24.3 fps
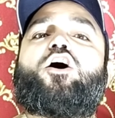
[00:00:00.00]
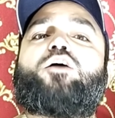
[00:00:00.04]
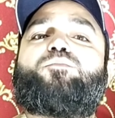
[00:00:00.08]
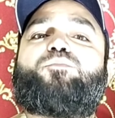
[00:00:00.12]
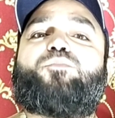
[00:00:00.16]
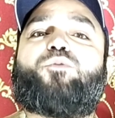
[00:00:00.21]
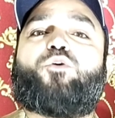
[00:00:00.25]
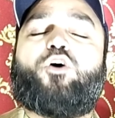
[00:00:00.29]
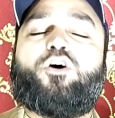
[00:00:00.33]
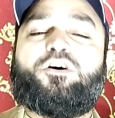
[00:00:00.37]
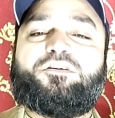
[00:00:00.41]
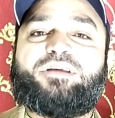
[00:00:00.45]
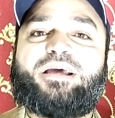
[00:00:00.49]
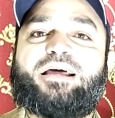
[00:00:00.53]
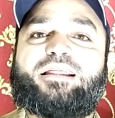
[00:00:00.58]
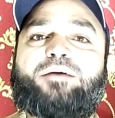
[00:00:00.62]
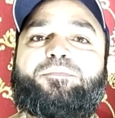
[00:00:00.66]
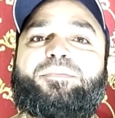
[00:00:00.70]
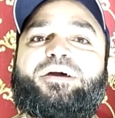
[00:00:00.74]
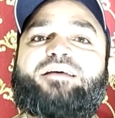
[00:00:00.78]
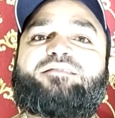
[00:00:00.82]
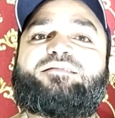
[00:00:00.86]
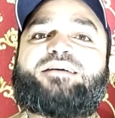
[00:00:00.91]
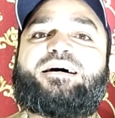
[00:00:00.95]
और बहुत
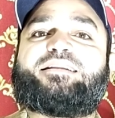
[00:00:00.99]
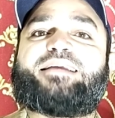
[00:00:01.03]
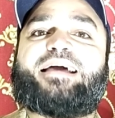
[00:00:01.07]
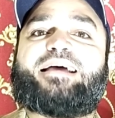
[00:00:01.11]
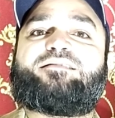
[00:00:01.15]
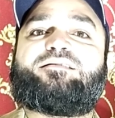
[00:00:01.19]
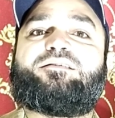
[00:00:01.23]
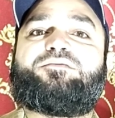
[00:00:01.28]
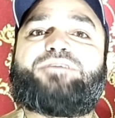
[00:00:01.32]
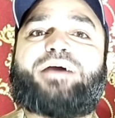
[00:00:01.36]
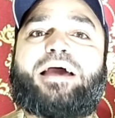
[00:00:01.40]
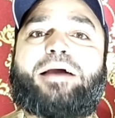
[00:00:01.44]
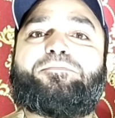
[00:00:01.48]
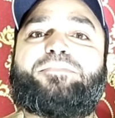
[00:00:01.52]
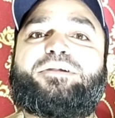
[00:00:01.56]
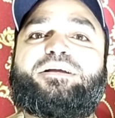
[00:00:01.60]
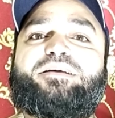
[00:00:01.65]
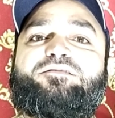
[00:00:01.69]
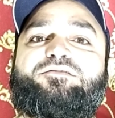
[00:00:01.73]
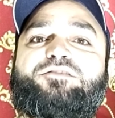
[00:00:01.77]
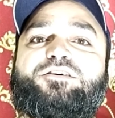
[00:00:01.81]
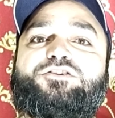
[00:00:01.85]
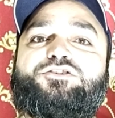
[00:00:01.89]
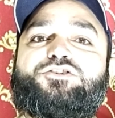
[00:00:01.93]
ज्यादा मेरे साथ ऐसी
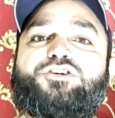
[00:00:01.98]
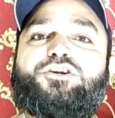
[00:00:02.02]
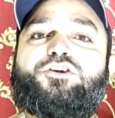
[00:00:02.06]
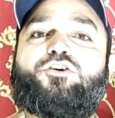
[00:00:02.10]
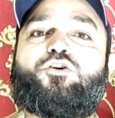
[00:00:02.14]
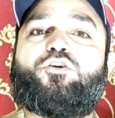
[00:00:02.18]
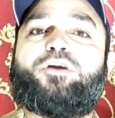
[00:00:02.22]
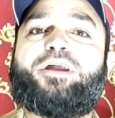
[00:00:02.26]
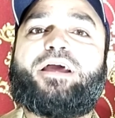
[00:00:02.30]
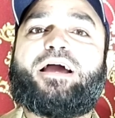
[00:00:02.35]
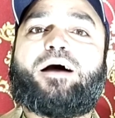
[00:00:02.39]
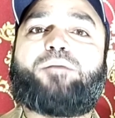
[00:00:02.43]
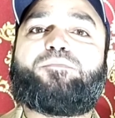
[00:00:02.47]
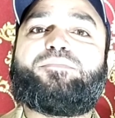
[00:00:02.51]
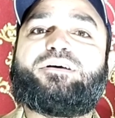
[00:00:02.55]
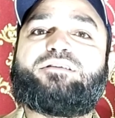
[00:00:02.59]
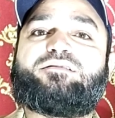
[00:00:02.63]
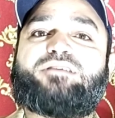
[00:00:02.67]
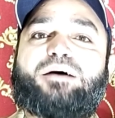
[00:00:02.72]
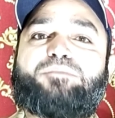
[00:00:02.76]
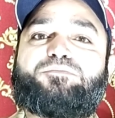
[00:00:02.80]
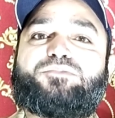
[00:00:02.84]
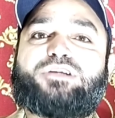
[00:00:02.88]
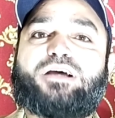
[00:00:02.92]
फैमिलीज थी जिन्होंने
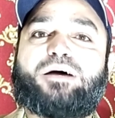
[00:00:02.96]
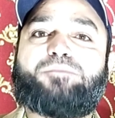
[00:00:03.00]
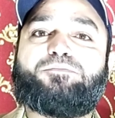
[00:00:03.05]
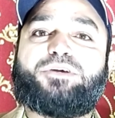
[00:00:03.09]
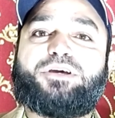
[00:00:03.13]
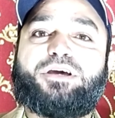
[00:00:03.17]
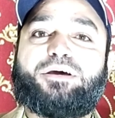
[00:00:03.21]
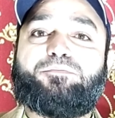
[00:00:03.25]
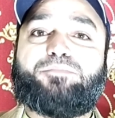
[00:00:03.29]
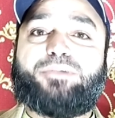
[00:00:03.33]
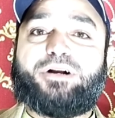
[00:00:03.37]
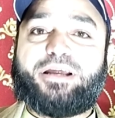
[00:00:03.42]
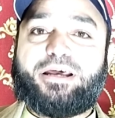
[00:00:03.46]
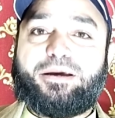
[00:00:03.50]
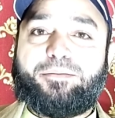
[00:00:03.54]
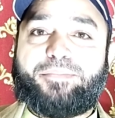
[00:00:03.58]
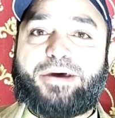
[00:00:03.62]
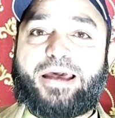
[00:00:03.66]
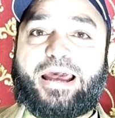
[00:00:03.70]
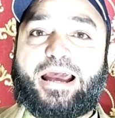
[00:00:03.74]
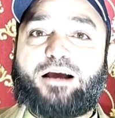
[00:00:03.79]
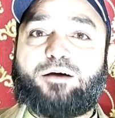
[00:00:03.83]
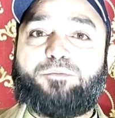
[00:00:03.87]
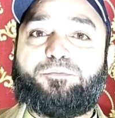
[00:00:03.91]
अपने जमजम के
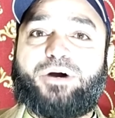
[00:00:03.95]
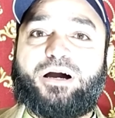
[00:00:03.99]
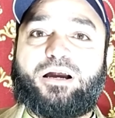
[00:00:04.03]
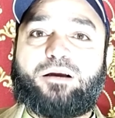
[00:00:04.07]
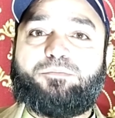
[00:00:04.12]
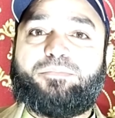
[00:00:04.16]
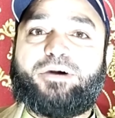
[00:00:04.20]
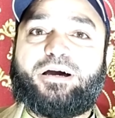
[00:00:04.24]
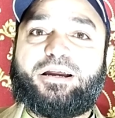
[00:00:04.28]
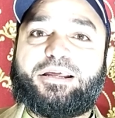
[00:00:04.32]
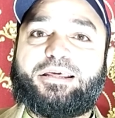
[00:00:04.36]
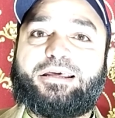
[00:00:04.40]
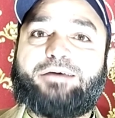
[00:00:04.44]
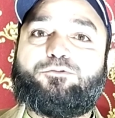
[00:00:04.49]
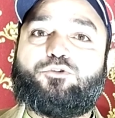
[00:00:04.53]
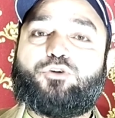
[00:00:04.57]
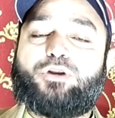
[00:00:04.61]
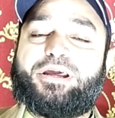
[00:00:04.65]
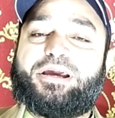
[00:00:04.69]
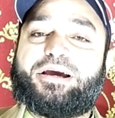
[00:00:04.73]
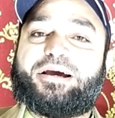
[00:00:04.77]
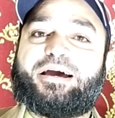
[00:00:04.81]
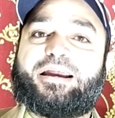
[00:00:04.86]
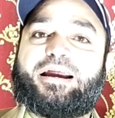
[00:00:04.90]
बड़े बैग भर भर
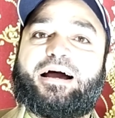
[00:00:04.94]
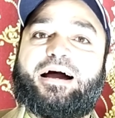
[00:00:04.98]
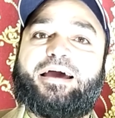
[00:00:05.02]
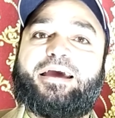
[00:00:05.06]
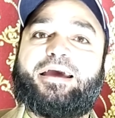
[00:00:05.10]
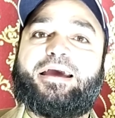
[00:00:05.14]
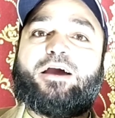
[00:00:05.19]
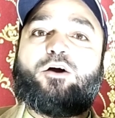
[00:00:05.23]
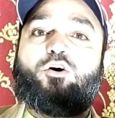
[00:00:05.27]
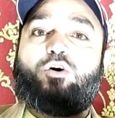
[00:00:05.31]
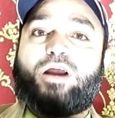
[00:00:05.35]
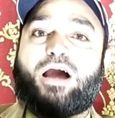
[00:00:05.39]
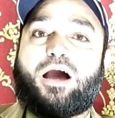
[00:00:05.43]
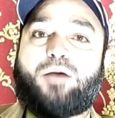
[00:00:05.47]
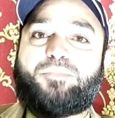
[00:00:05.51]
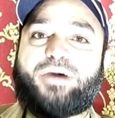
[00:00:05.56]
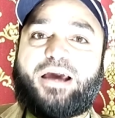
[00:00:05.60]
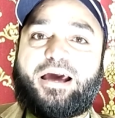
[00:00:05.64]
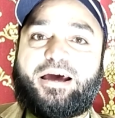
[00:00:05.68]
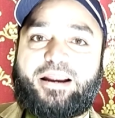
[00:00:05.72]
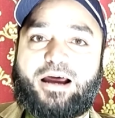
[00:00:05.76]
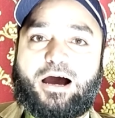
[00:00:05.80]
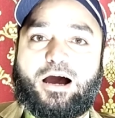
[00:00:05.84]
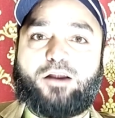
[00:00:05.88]
के वो लेकर आए हैं और
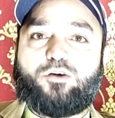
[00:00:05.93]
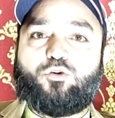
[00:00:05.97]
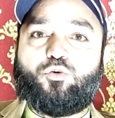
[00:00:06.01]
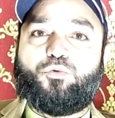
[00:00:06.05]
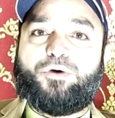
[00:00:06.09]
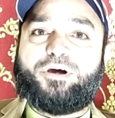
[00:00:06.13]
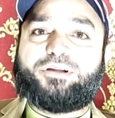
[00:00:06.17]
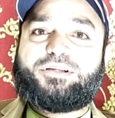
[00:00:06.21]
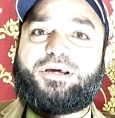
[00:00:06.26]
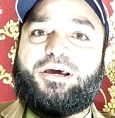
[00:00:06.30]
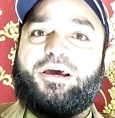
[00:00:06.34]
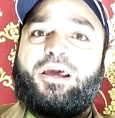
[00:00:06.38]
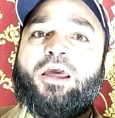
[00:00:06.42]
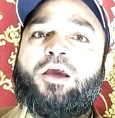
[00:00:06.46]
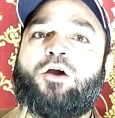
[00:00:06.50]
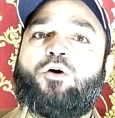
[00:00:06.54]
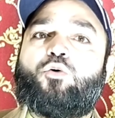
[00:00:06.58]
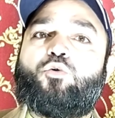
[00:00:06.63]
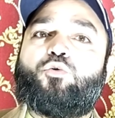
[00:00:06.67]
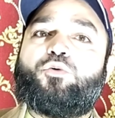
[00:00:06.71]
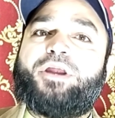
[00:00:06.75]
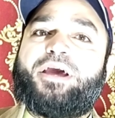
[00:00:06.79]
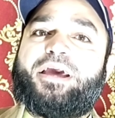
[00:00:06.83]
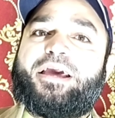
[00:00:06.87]
हम हैरान हुए थे
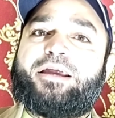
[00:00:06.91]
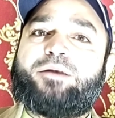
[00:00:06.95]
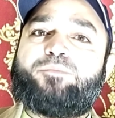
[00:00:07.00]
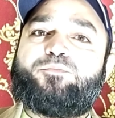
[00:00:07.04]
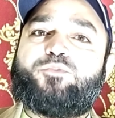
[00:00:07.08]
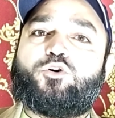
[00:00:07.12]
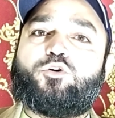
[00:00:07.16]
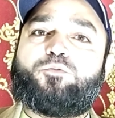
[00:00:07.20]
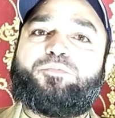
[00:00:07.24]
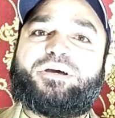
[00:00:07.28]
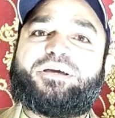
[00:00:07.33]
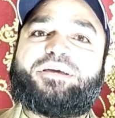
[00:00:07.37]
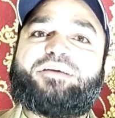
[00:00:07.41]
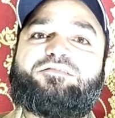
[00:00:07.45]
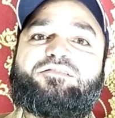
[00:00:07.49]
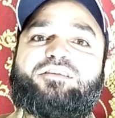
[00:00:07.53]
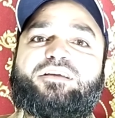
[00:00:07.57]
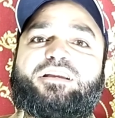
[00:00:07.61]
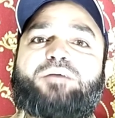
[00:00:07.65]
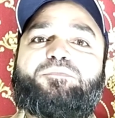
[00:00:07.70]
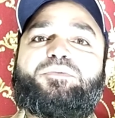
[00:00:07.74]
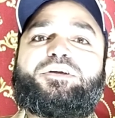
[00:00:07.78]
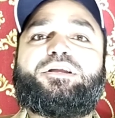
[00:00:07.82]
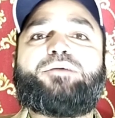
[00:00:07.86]
उन्हें एयरपोर्ट पे
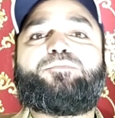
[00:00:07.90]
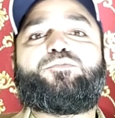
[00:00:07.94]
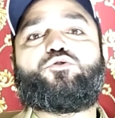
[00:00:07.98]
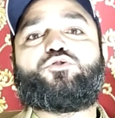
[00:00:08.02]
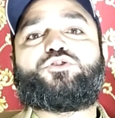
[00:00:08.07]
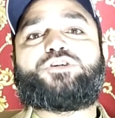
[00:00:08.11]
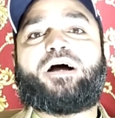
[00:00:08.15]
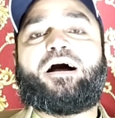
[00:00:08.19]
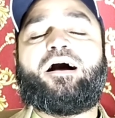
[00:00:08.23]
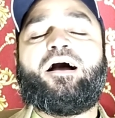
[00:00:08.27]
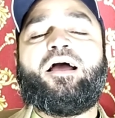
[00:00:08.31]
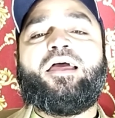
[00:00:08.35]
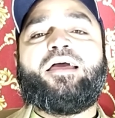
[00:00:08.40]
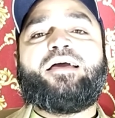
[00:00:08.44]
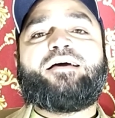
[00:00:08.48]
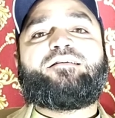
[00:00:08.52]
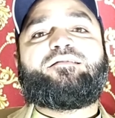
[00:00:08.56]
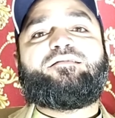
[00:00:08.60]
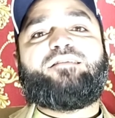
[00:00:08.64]
किसी ने भी नहीं पूछा